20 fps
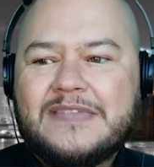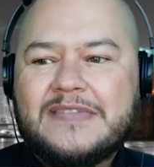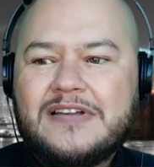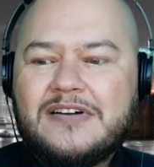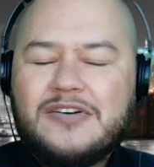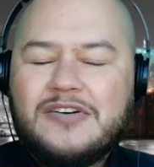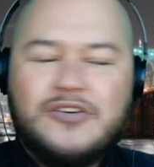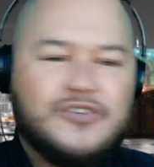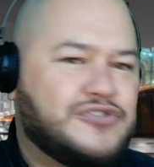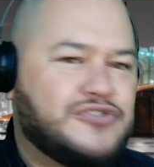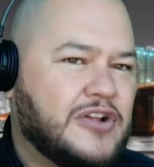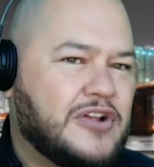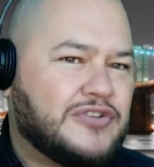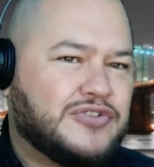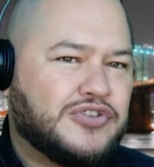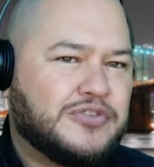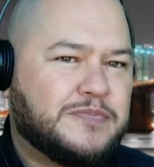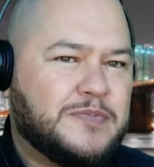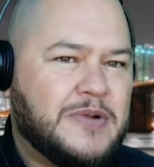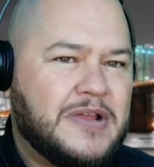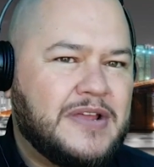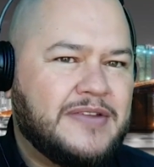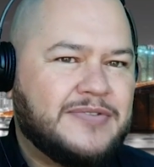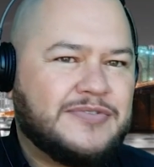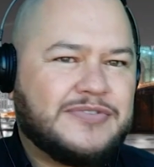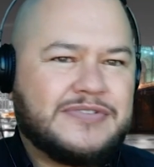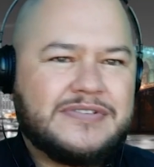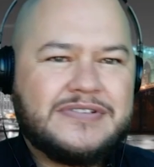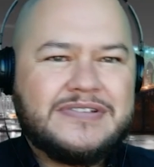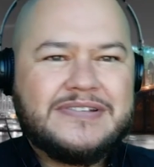Os nossos
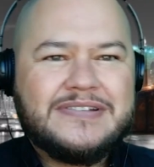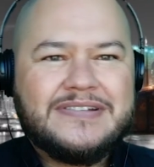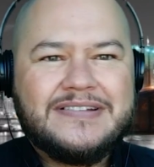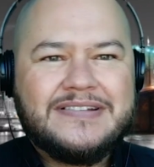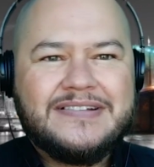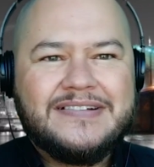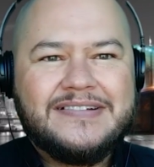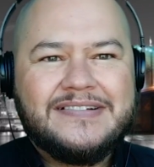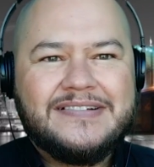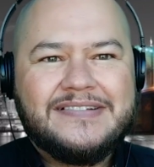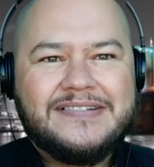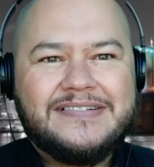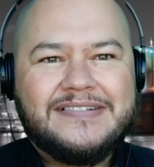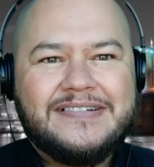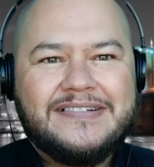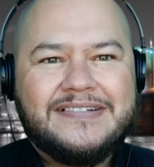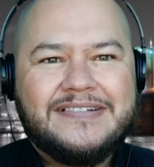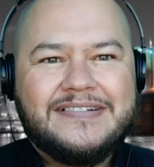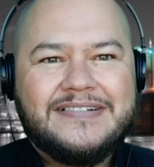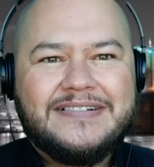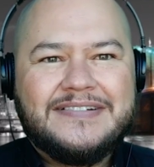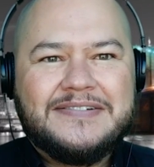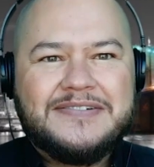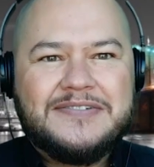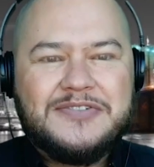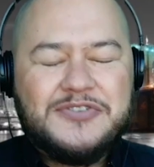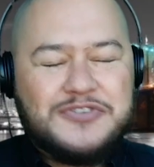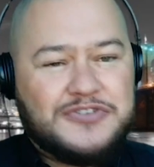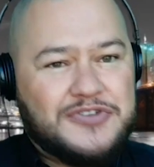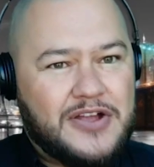planos
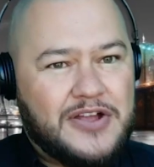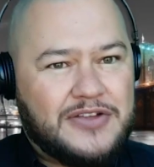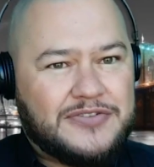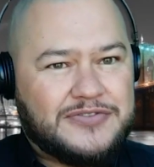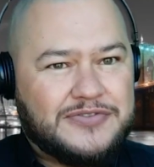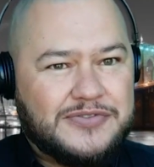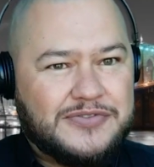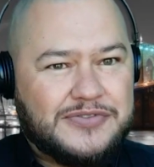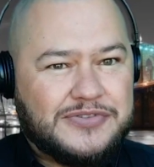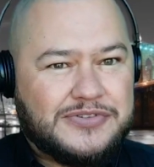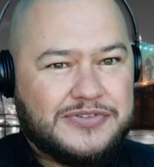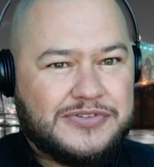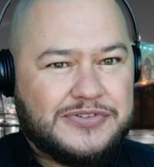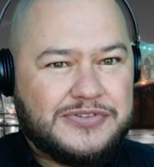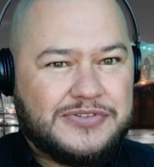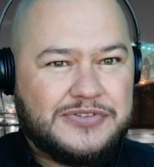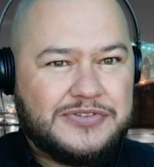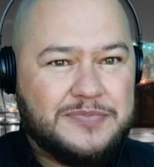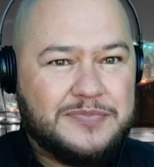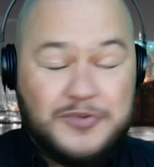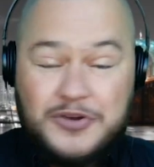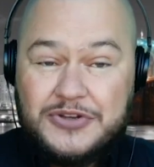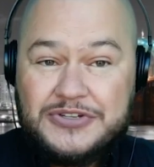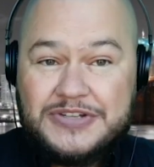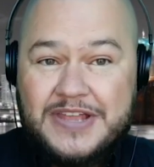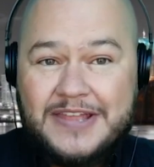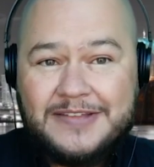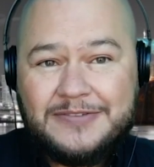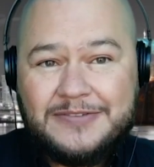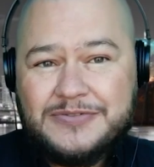os nossos
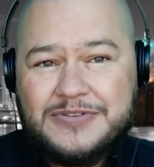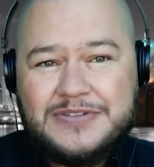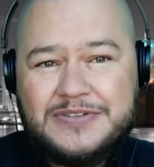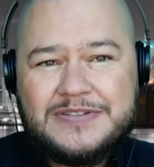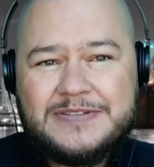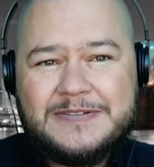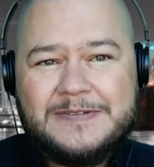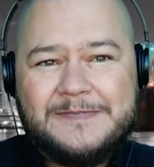projetos,